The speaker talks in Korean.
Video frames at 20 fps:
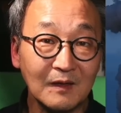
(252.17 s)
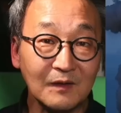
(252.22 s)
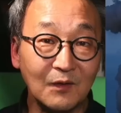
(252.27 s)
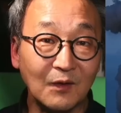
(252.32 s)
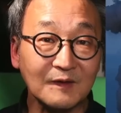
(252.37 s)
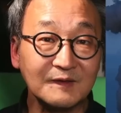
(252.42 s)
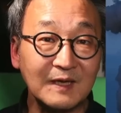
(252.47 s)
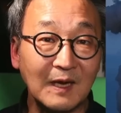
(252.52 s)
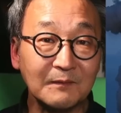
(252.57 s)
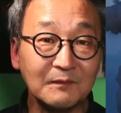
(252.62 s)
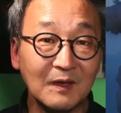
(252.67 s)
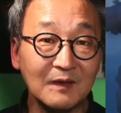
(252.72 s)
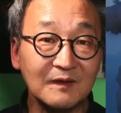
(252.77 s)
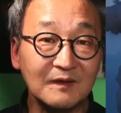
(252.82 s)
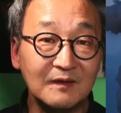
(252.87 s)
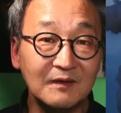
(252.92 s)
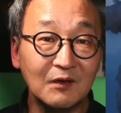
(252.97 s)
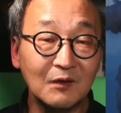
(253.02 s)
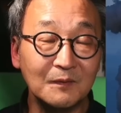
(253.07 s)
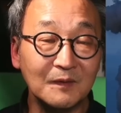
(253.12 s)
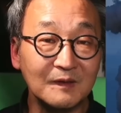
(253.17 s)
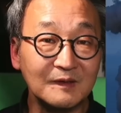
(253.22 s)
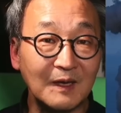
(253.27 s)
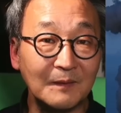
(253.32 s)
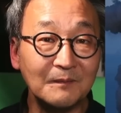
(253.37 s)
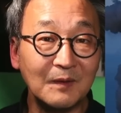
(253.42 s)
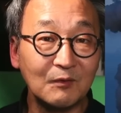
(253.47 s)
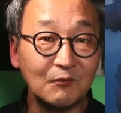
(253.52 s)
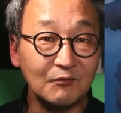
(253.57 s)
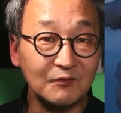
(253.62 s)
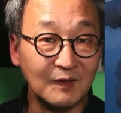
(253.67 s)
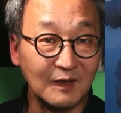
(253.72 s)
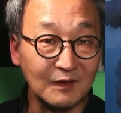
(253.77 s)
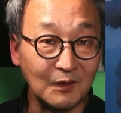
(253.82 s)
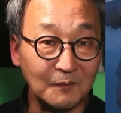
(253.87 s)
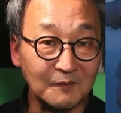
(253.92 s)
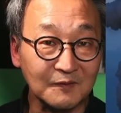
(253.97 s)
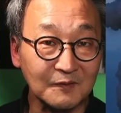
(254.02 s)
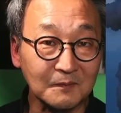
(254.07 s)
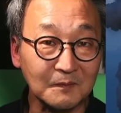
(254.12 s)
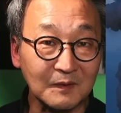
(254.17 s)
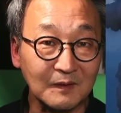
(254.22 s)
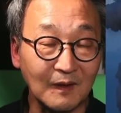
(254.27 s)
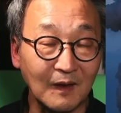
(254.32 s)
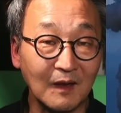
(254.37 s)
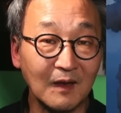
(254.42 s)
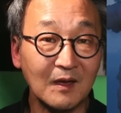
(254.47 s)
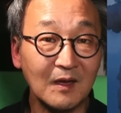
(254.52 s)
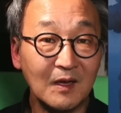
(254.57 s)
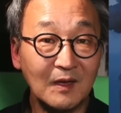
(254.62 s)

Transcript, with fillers: 여기 참가한 기업이 삼백 군데가 넘습니다.